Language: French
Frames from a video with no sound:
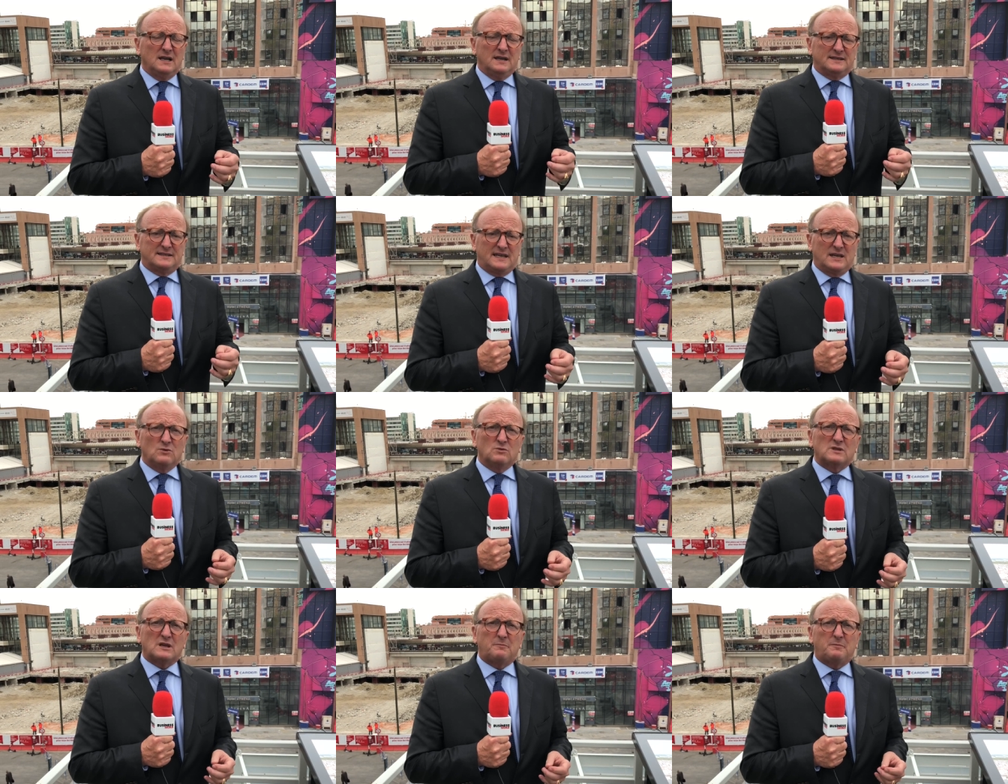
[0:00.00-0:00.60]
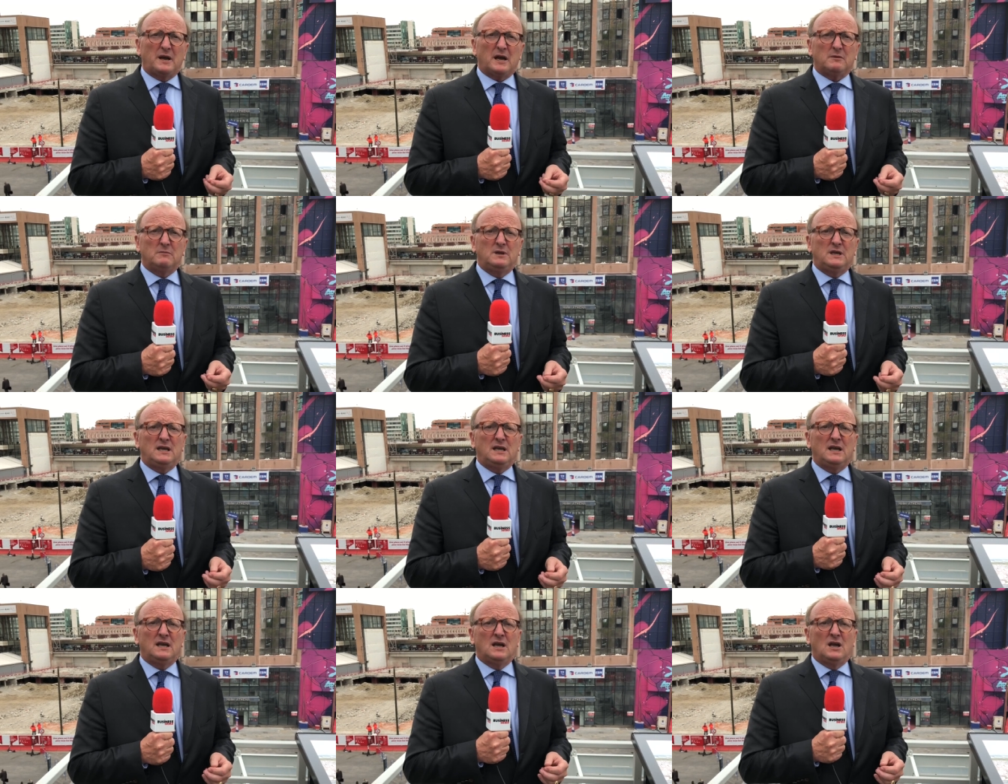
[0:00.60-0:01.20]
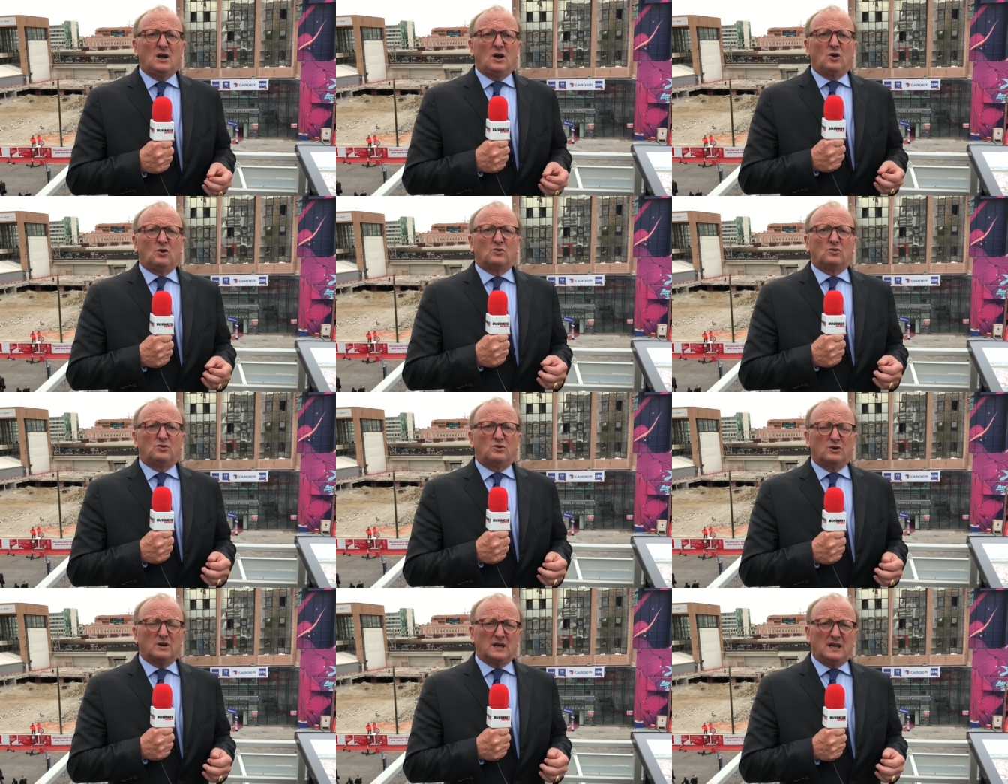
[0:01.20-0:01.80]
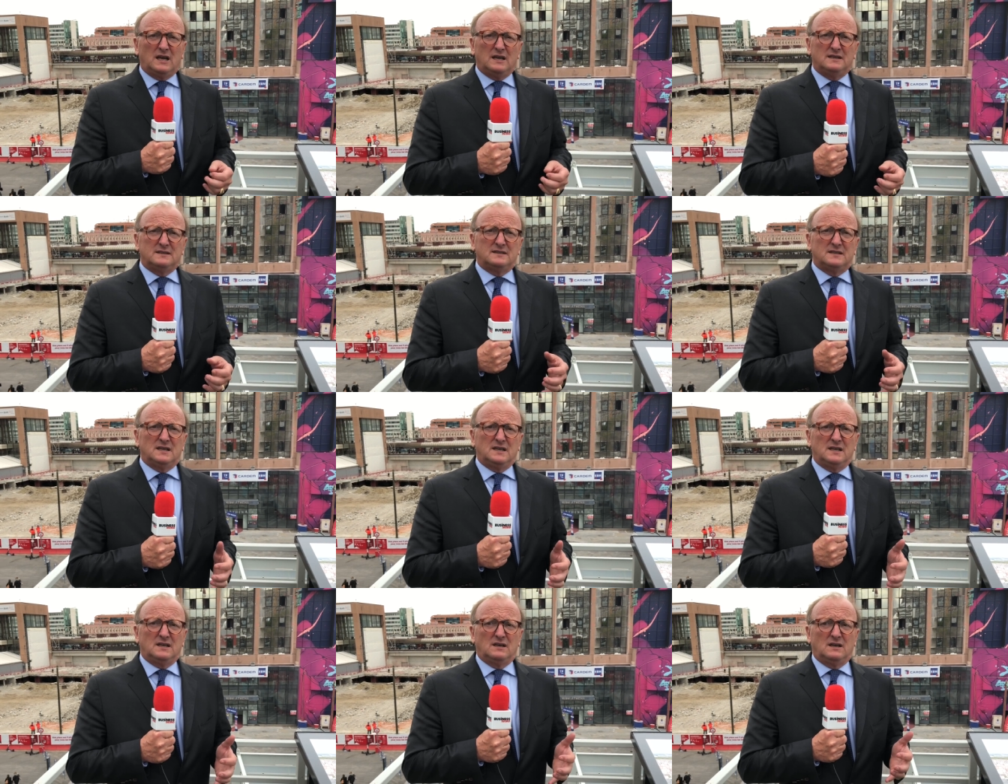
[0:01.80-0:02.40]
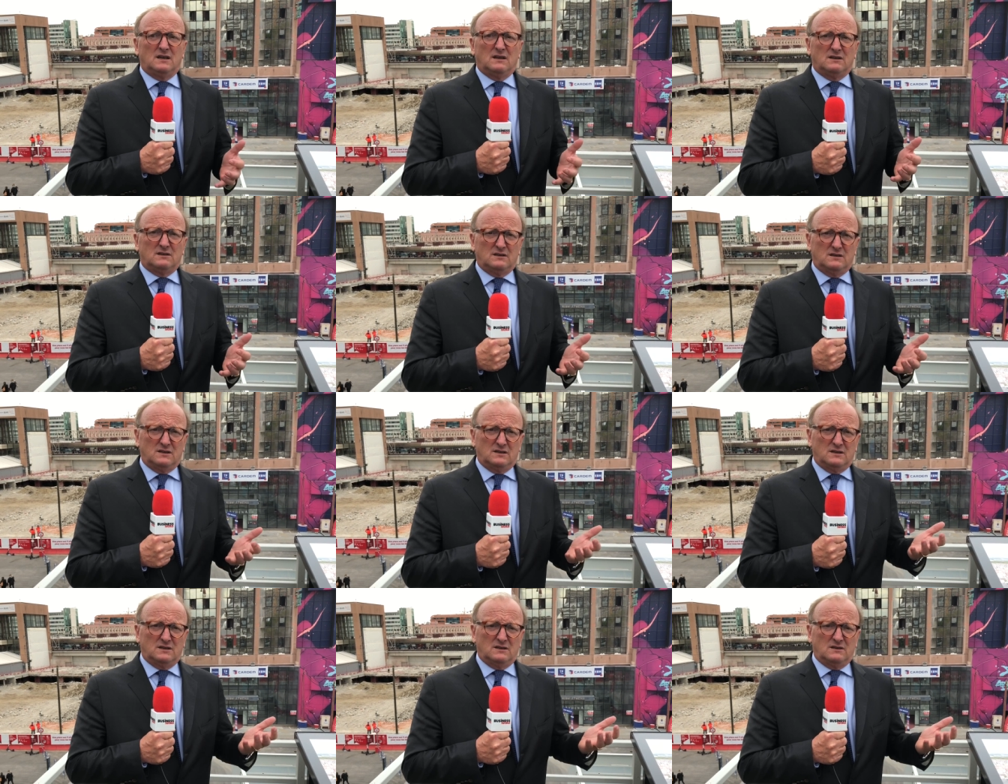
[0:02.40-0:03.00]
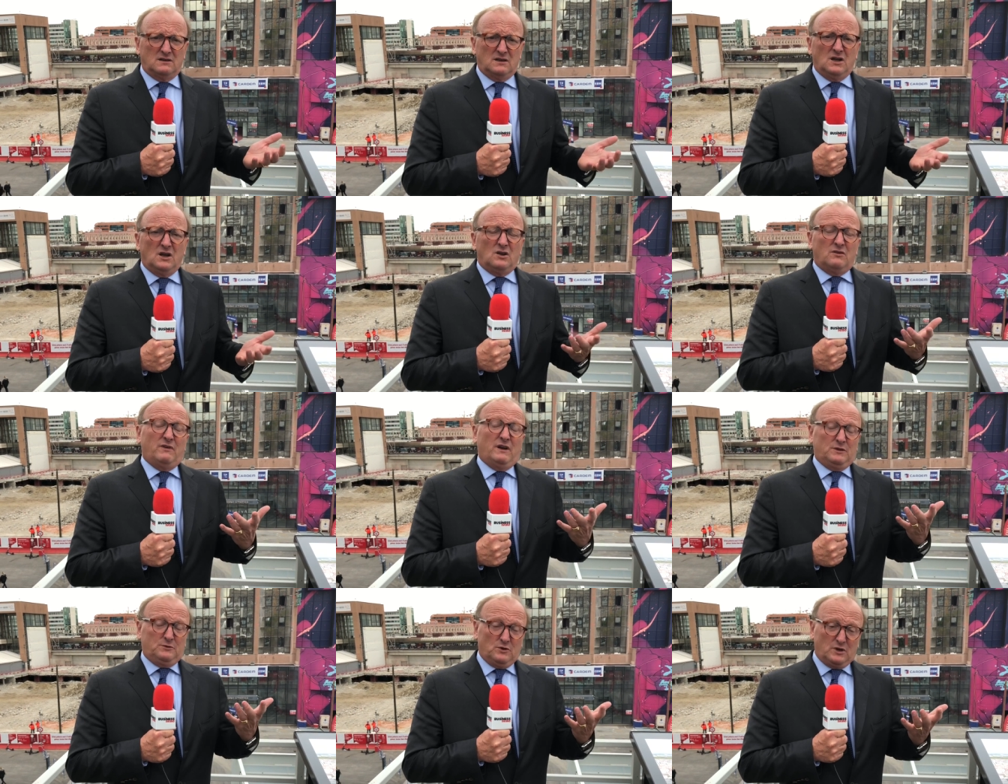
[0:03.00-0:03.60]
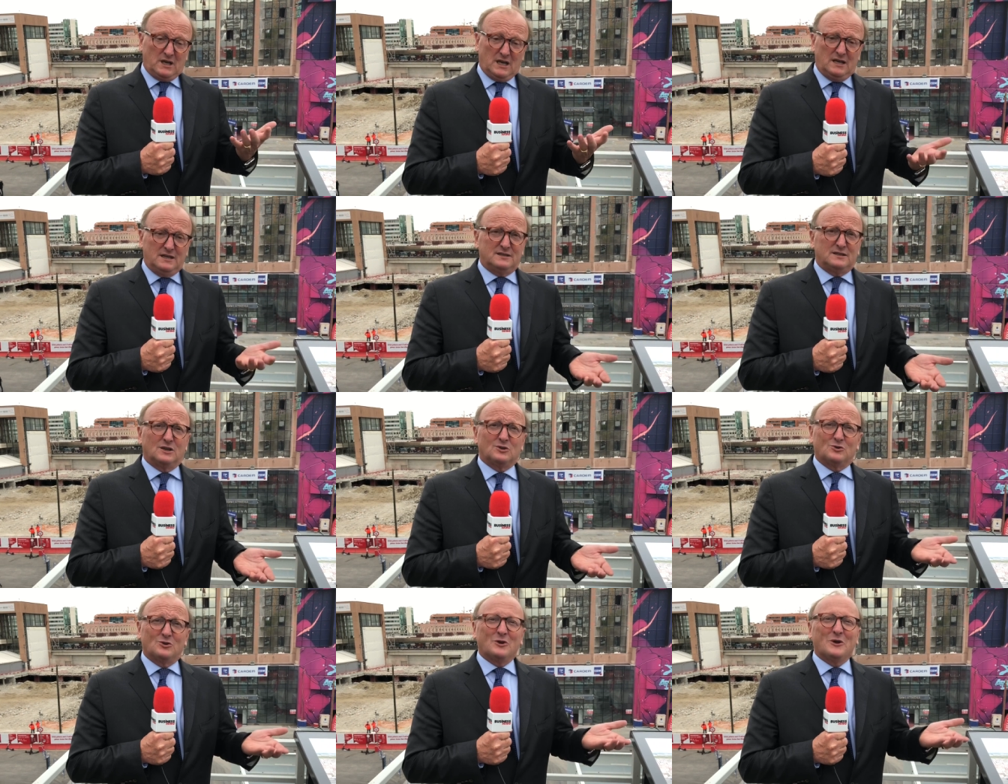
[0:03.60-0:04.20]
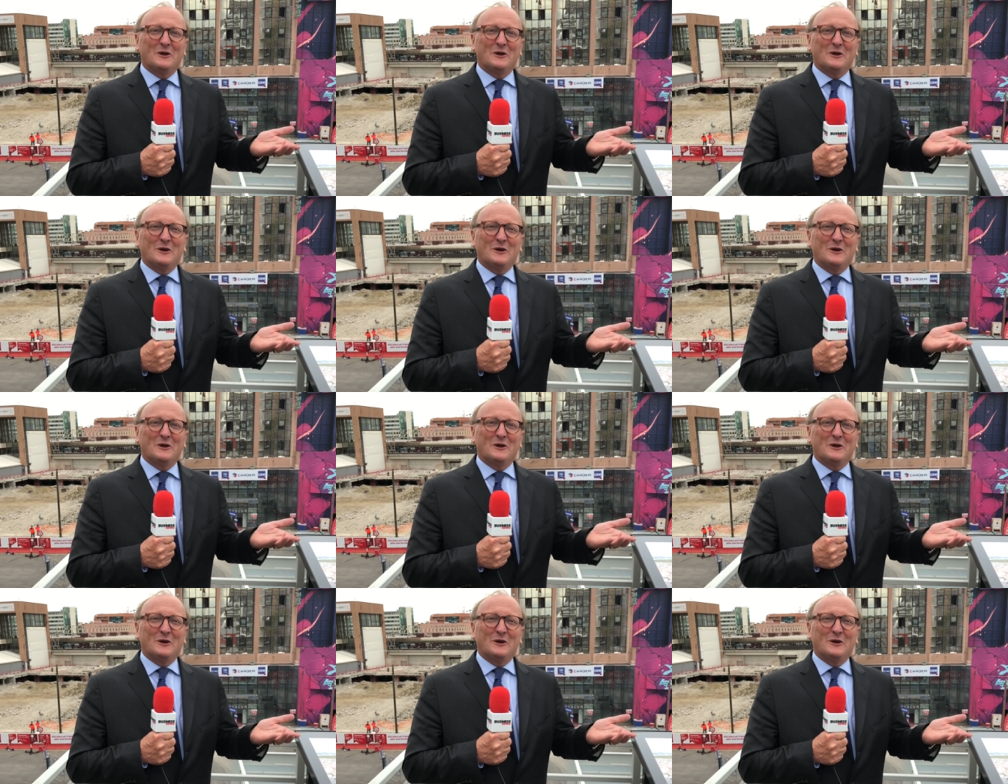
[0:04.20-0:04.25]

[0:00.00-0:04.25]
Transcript: ce qui nous a permis de réaliser, enfin de réaliser,